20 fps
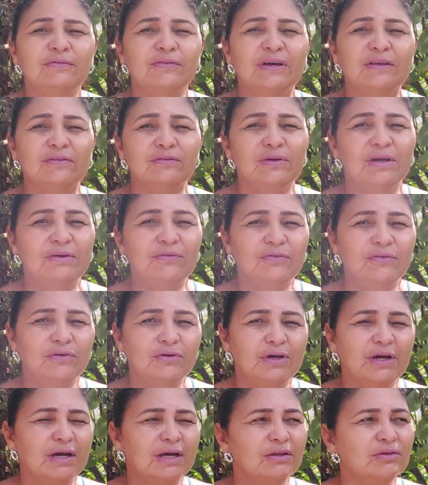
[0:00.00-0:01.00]
faço
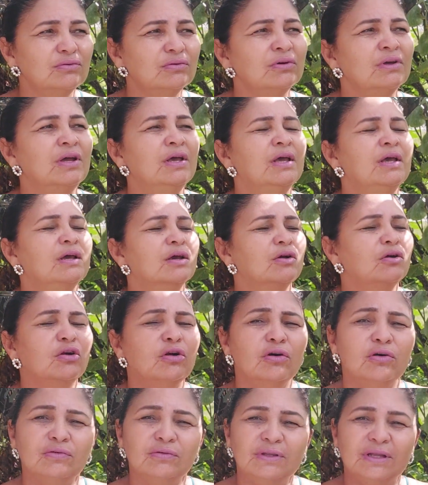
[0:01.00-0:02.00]
refogado,
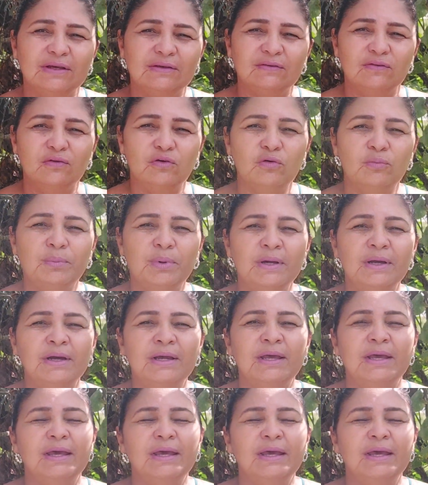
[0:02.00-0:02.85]
coloco na sopa.